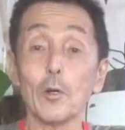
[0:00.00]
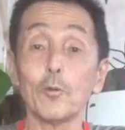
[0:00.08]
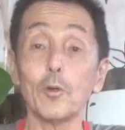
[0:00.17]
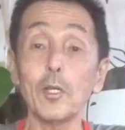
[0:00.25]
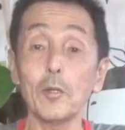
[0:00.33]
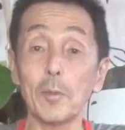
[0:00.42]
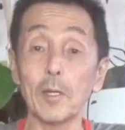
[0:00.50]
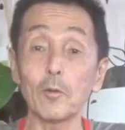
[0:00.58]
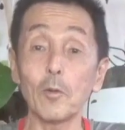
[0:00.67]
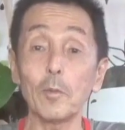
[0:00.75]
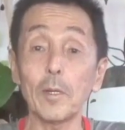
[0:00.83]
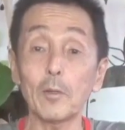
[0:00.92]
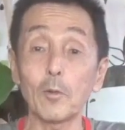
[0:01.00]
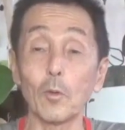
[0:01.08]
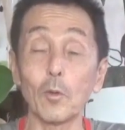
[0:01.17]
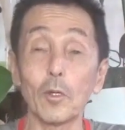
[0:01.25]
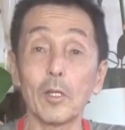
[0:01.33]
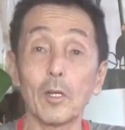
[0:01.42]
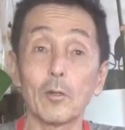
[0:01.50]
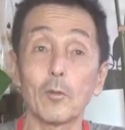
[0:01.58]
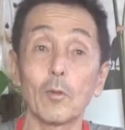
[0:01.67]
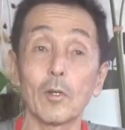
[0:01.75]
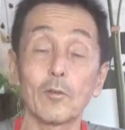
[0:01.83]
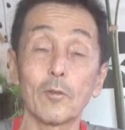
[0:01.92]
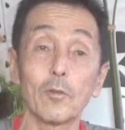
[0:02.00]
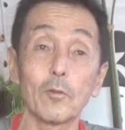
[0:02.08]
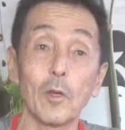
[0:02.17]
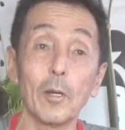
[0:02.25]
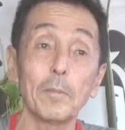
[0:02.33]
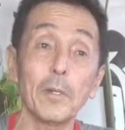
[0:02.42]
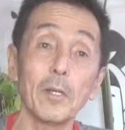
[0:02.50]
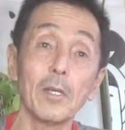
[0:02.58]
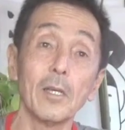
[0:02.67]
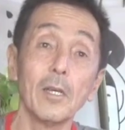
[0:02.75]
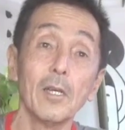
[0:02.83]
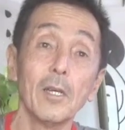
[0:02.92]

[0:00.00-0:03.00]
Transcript: 上にベッドパッドを置いたりとかするとやっぱり